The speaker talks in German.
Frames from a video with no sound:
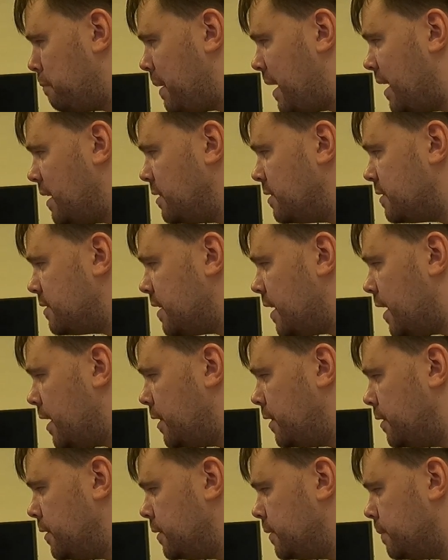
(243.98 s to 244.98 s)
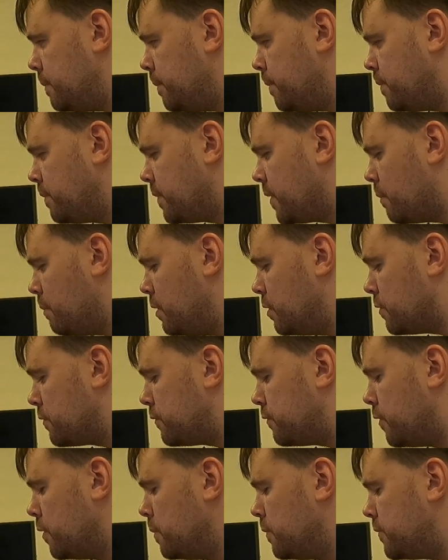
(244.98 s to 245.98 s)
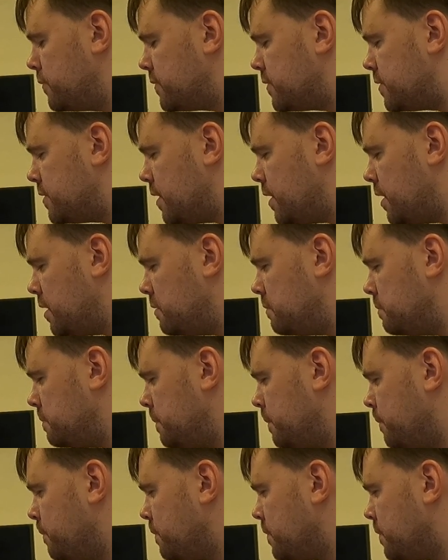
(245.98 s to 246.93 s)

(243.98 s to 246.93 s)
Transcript: auf beiden Seiten. Minus 15.